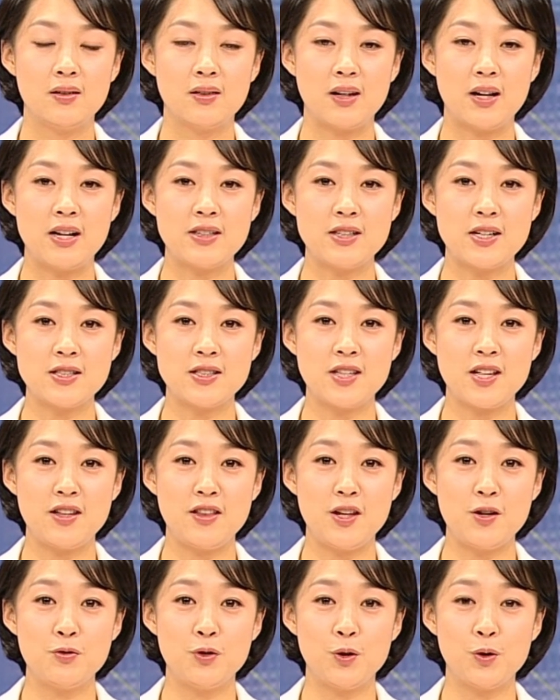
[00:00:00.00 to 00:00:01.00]
카자흐스탄
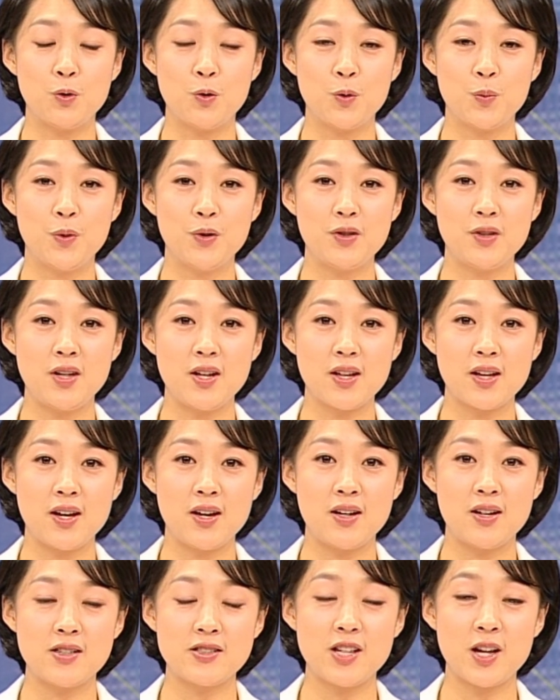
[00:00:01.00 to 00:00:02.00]
내 우리
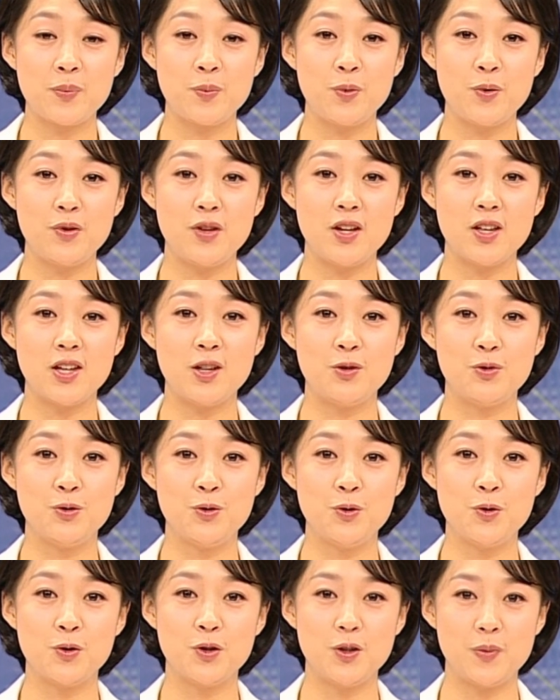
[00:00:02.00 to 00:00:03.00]
동포들에게 책 보내기
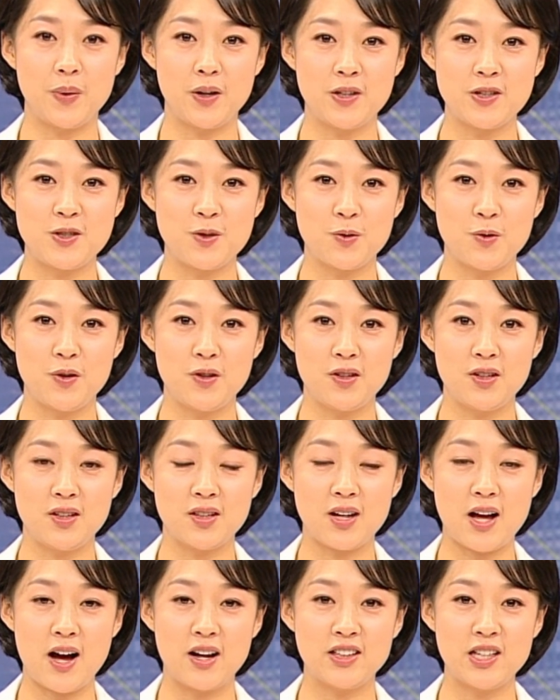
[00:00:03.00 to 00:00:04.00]
운동을 펼치고 있는
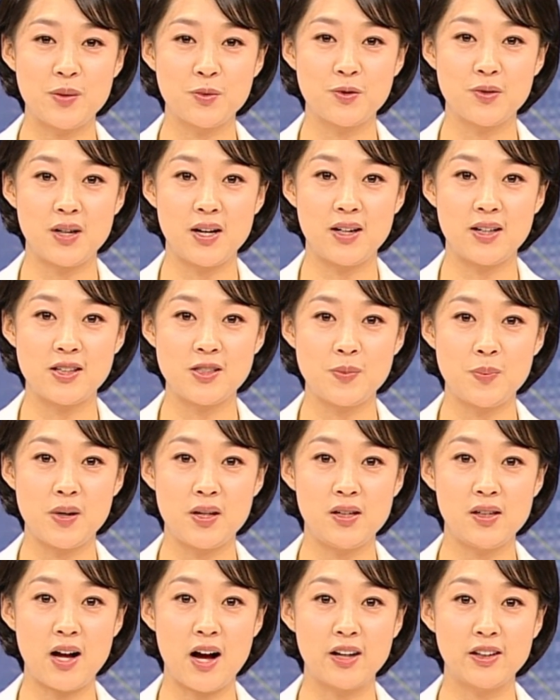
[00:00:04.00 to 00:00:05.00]
강남구가
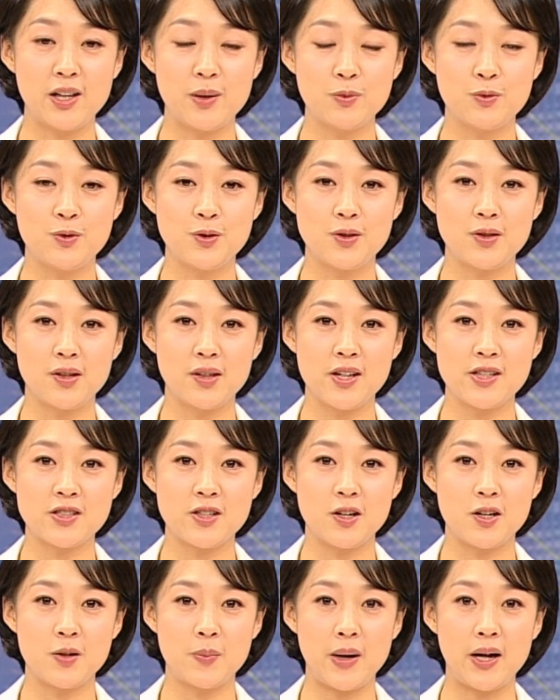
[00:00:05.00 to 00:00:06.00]
18일
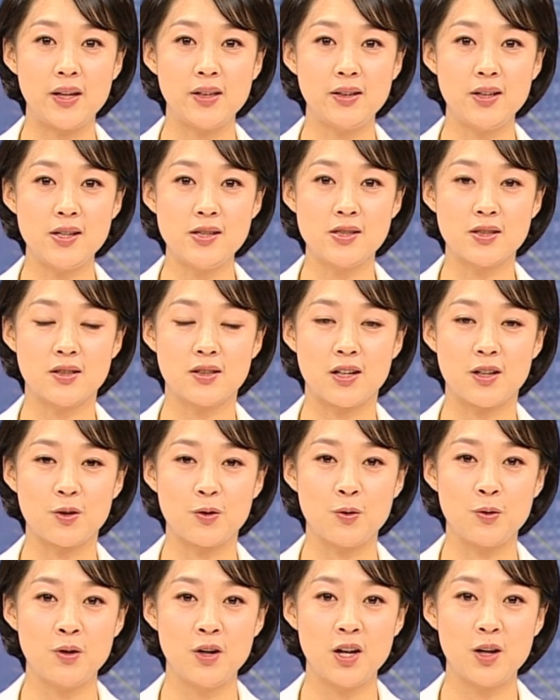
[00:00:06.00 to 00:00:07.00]
강남구청에서 발대식을
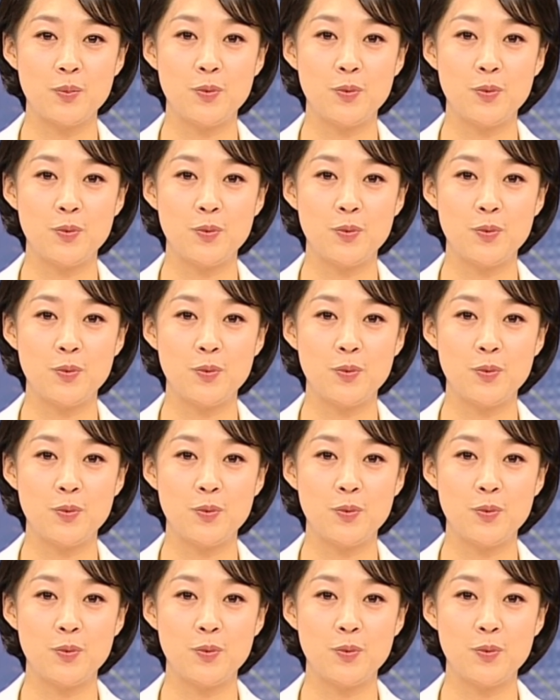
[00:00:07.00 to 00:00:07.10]
갖고